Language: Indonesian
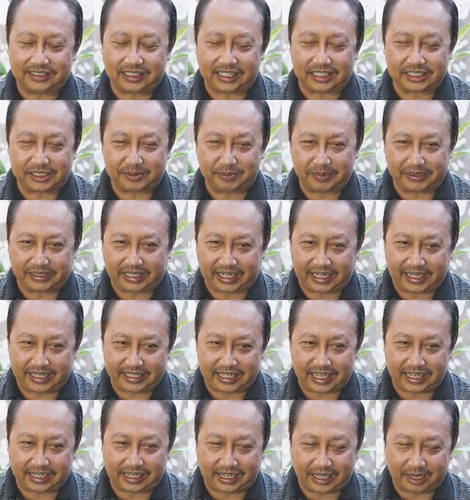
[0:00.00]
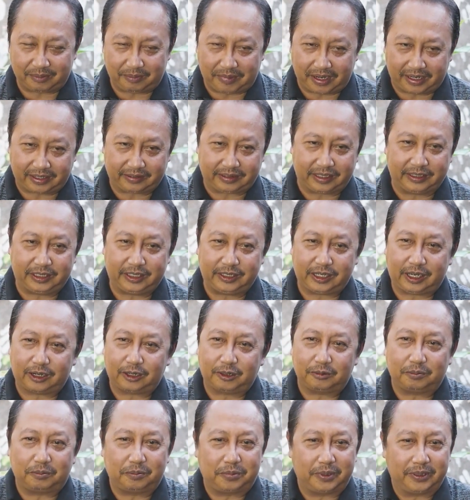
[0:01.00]
Nah, sementara yang gaya barat ini
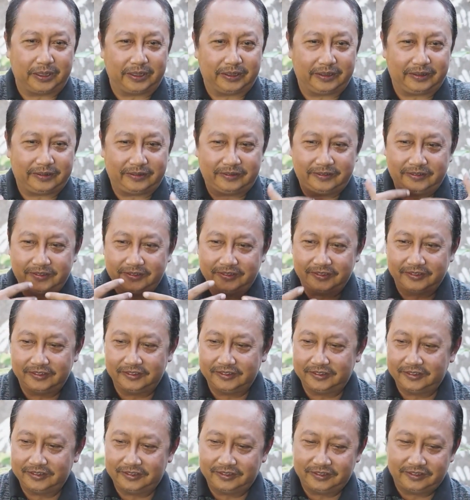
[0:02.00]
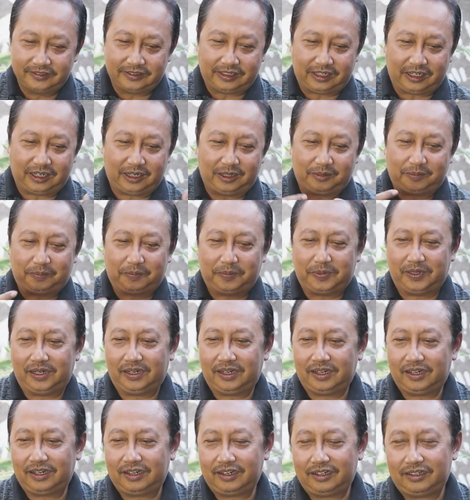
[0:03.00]
yang lebih
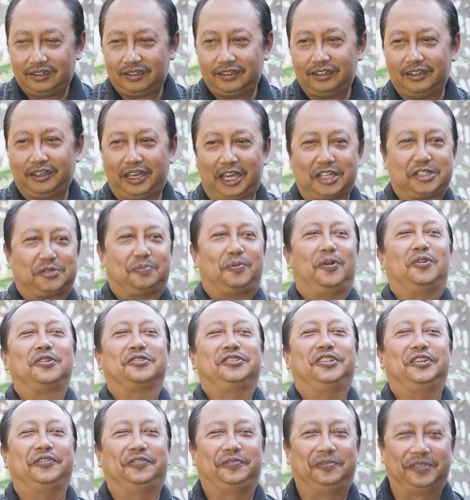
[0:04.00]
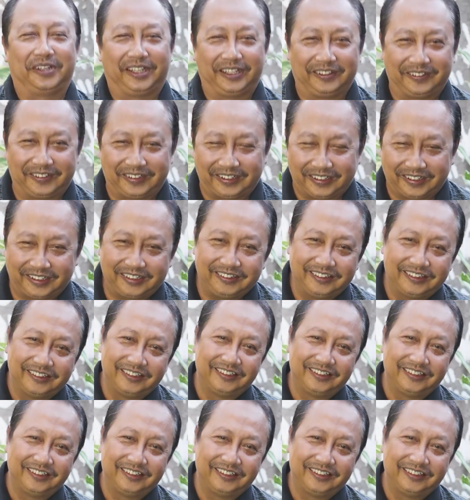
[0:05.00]
apa eksplosif begitu ya.